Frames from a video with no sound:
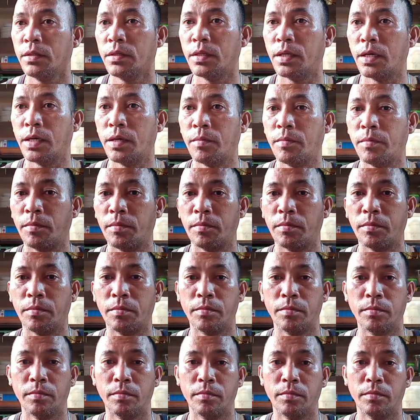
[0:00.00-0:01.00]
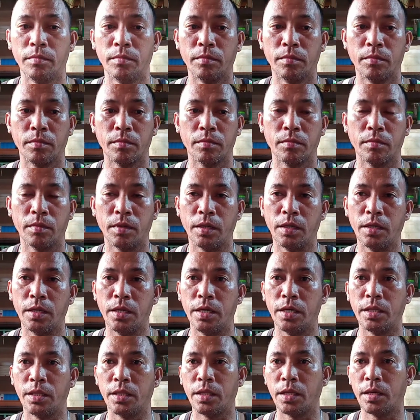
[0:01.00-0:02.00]
na
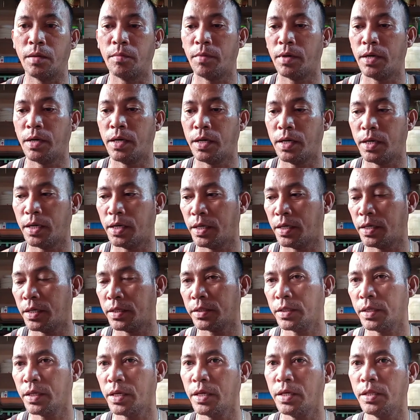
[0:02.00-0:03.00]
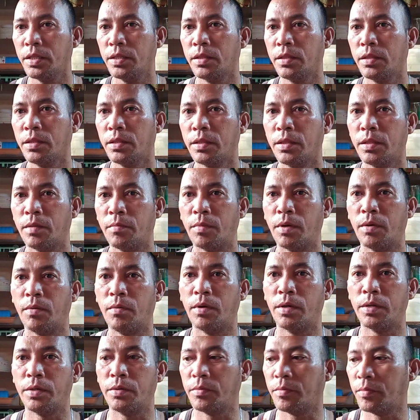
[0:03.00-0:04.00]
maliliit nga mga sakit.
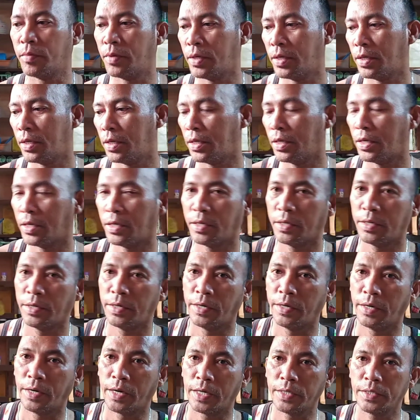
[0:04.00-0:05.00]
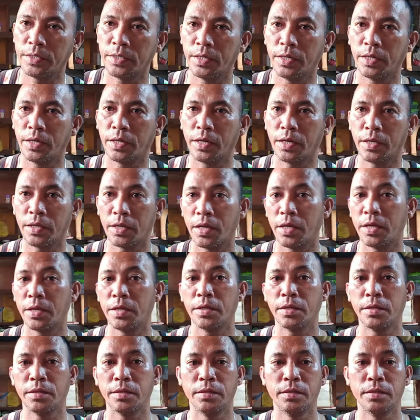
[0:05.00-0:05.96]
Bawa yung mga cancer, ganyan.